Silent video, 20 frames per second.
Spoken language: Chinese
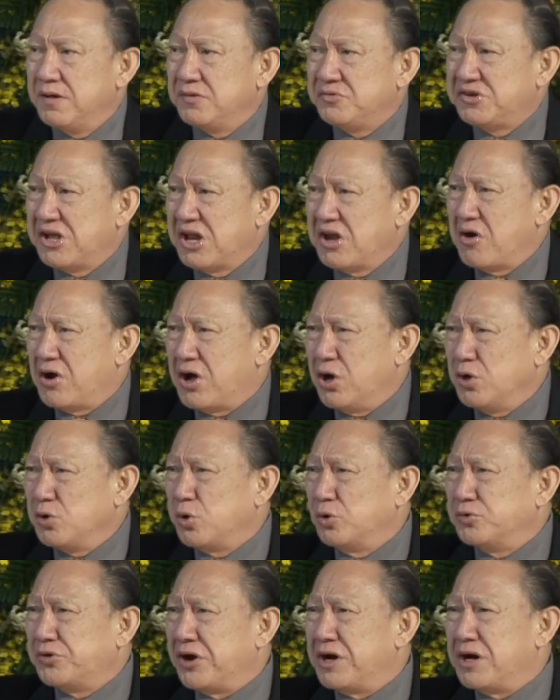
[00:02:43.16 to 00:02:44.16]
经历了很
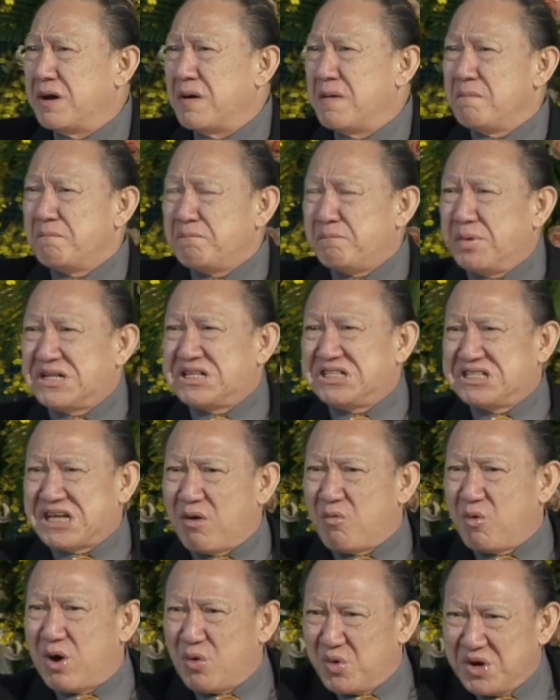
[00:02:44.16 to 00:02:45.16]
多的人，不
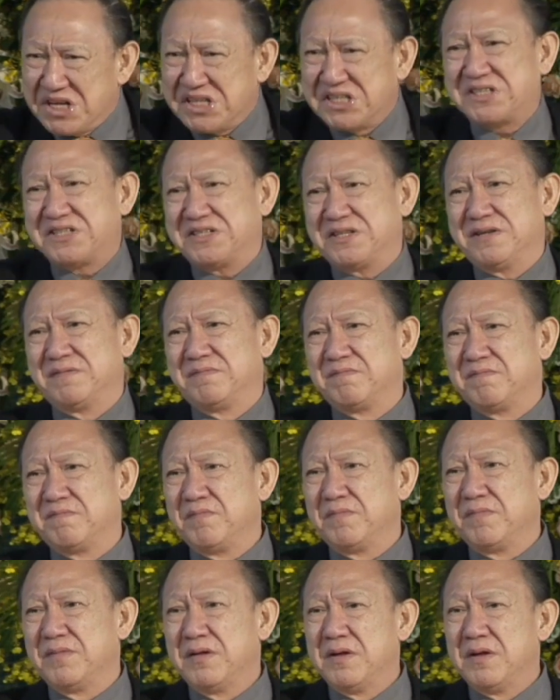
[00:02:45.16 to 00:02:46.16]
讲话会死，
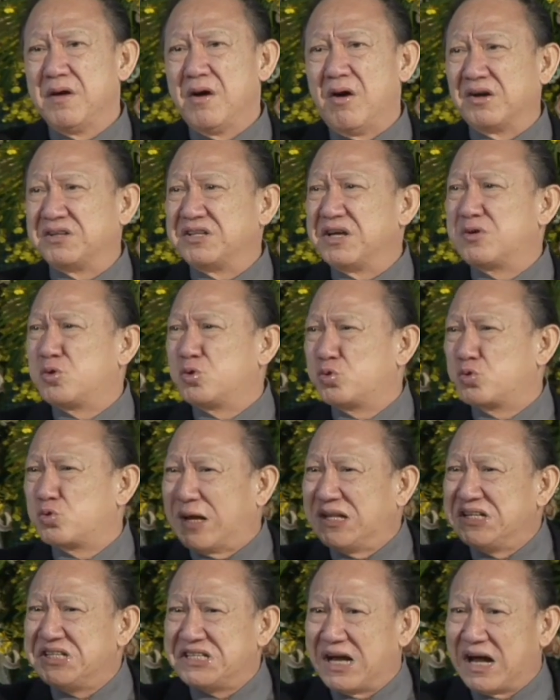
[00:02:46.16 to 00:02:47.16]
而且
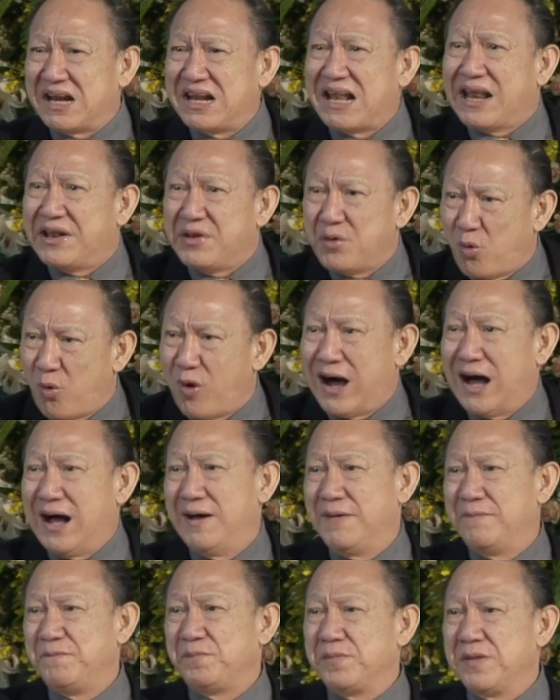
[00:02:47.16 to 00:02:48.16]
专讲烂话，
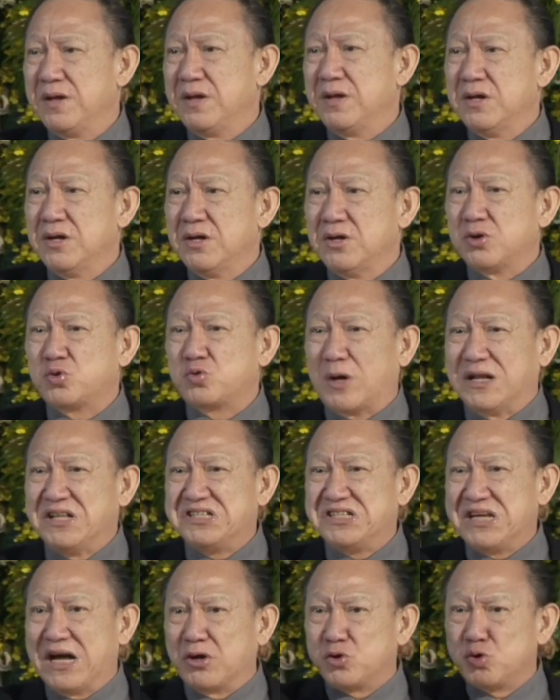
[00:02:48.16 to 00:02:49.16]
专
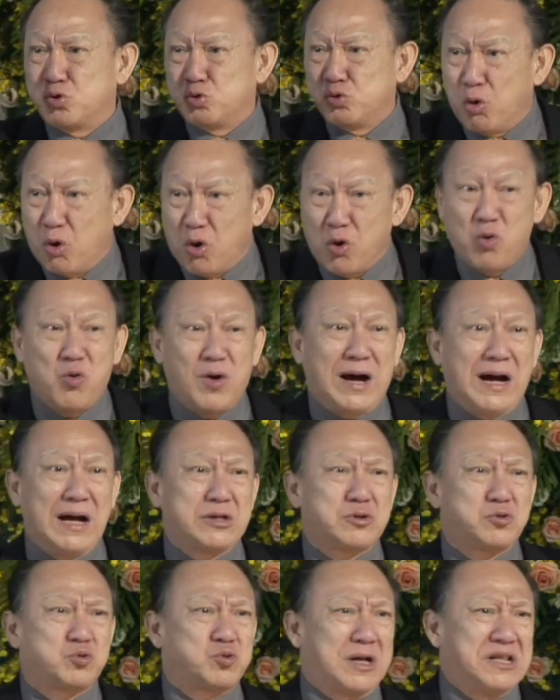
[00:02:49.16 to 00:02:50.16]
讲错话，
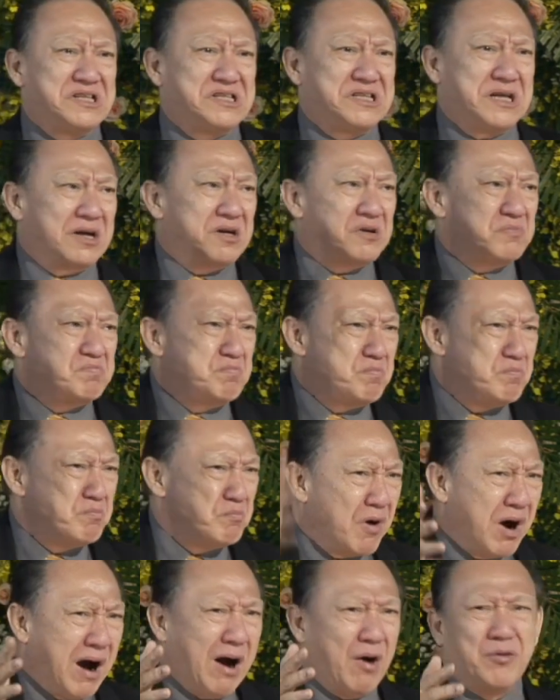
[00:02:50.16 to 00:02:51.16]
专讲
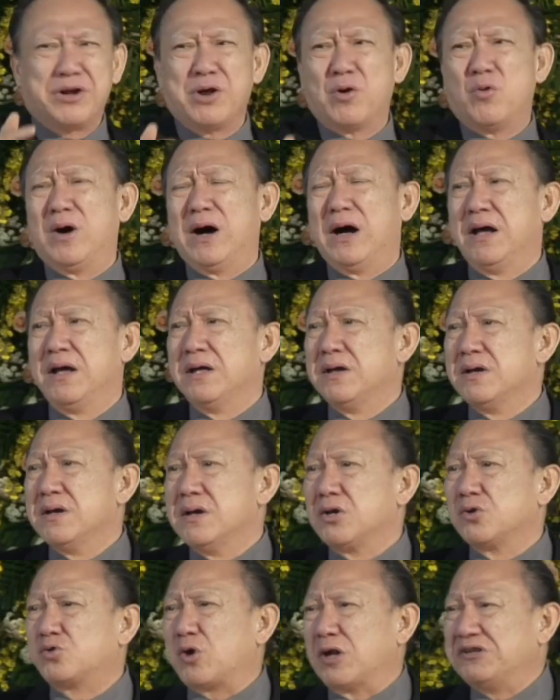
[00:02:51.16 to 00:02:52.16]
不好的话，
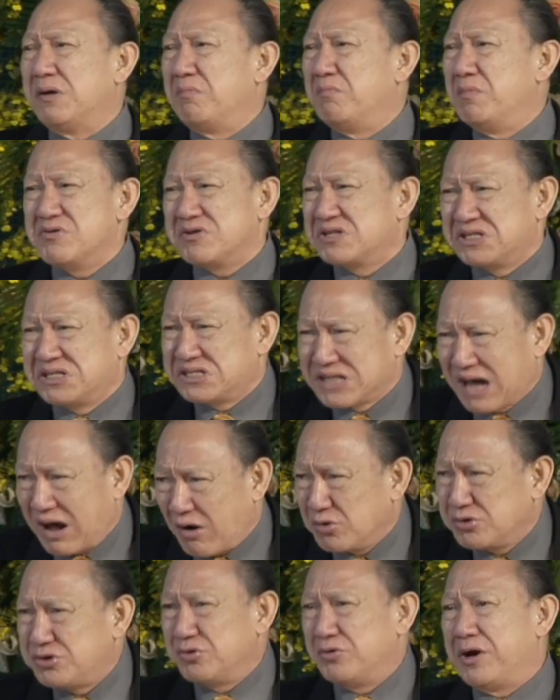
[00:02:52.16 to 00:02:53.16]
专讲没有
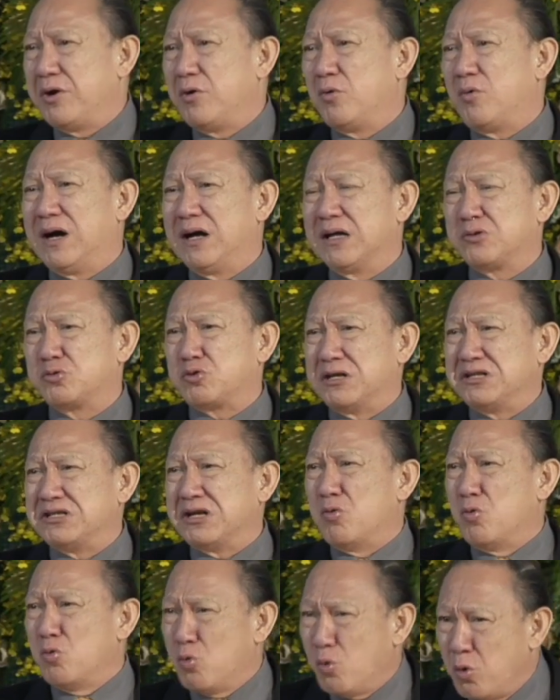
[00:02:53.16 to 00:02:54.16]
造就人的话，专
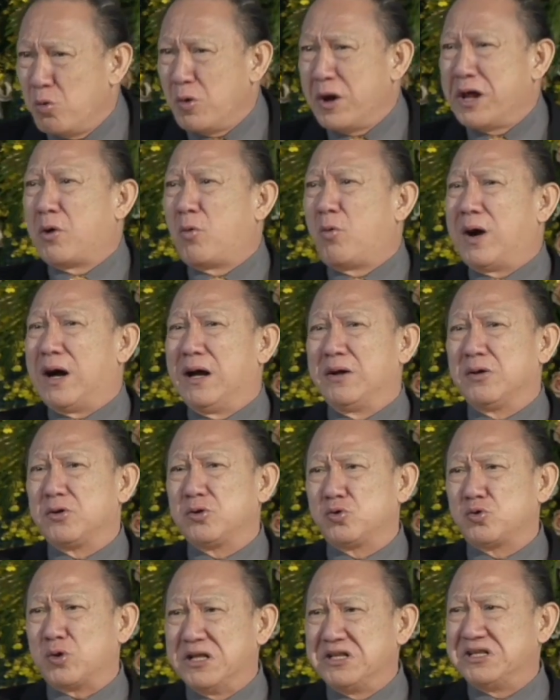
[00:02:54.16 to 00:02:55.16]
讲误会的话，
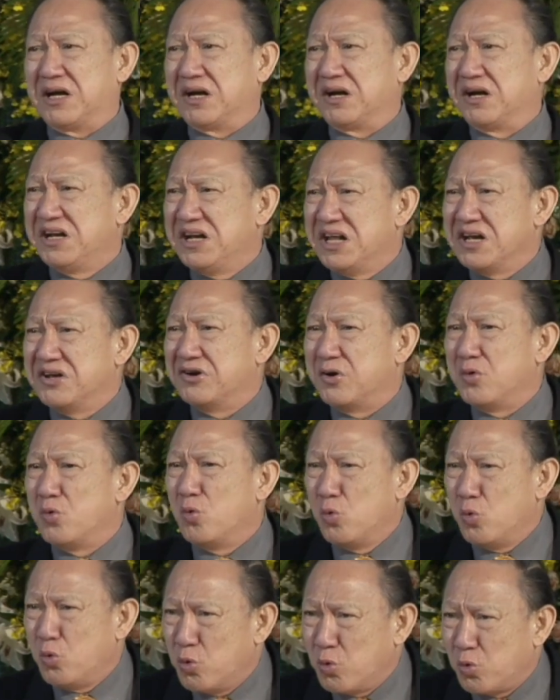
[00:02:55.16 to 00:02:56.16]
专讲令人
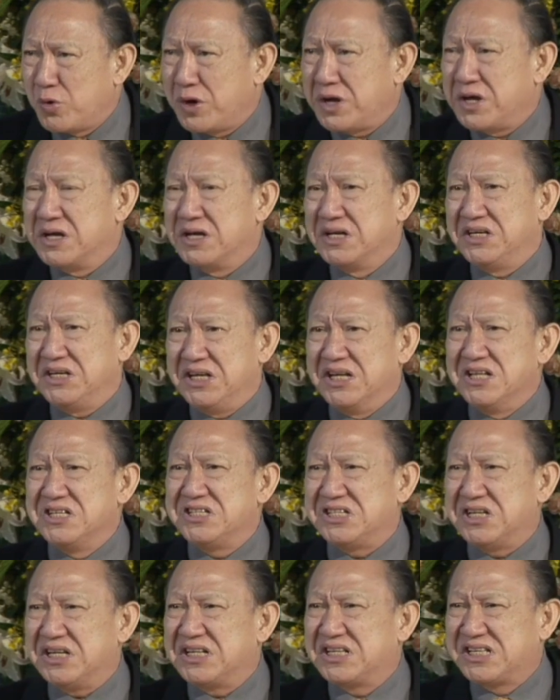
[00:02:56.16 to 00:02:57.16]
误会引
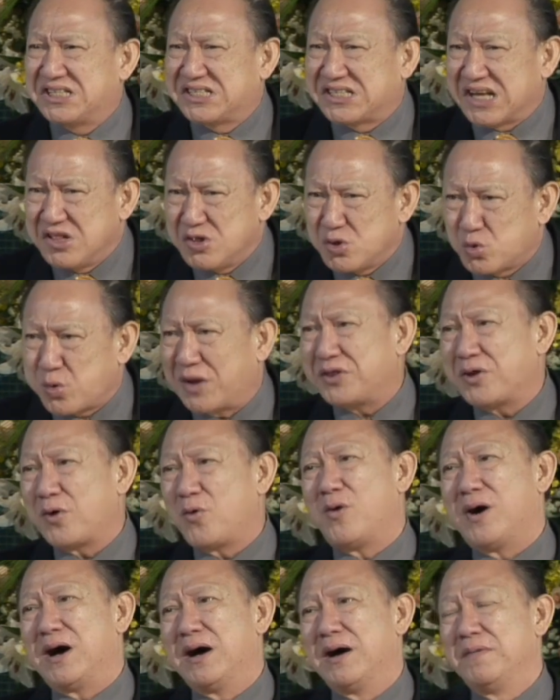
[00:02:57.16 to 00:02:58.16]
起争端的
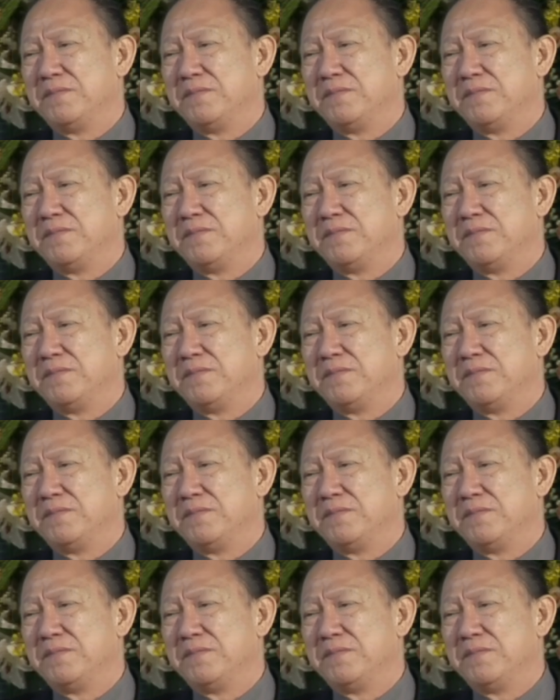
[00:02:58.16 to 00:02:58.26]
话。